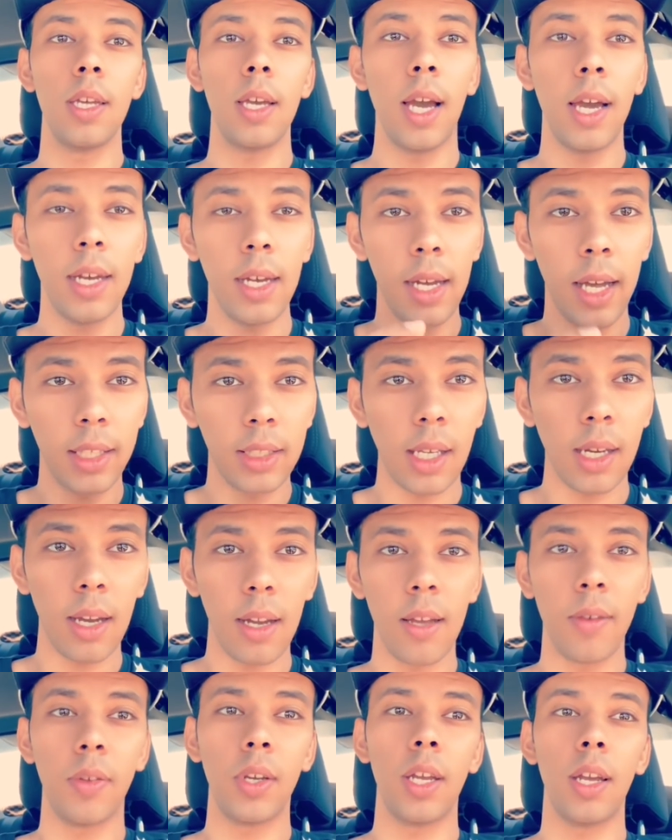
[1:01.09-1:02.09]
عن العشر
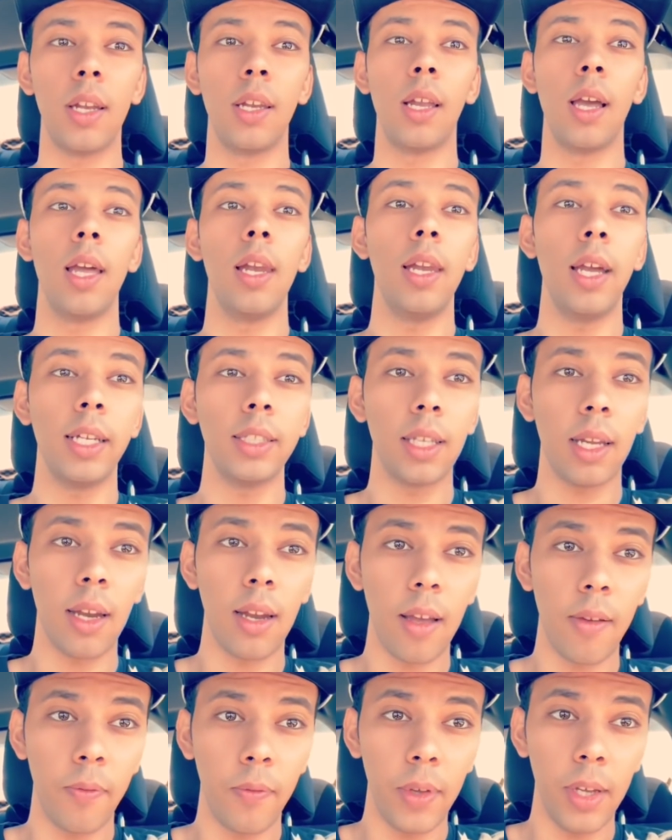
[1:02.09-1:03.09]
آلاف ريال هل العشر
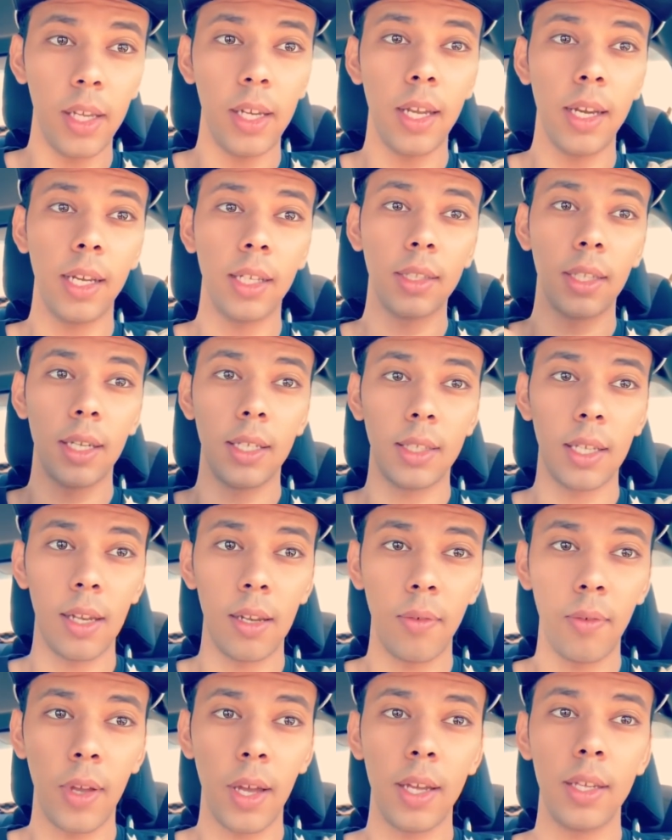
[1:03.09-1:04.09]
آلاف فعلا أعطيتها
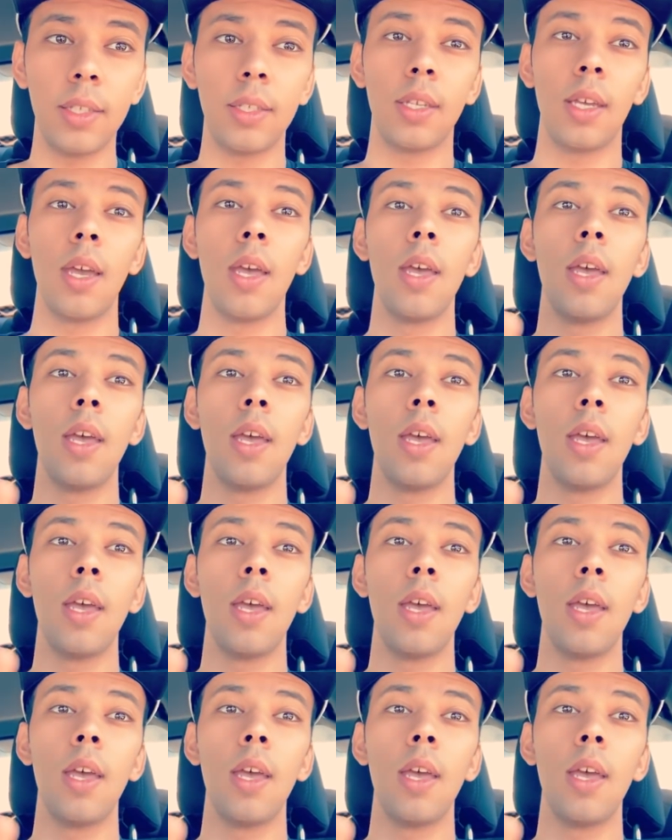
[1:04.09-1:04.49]
للفائز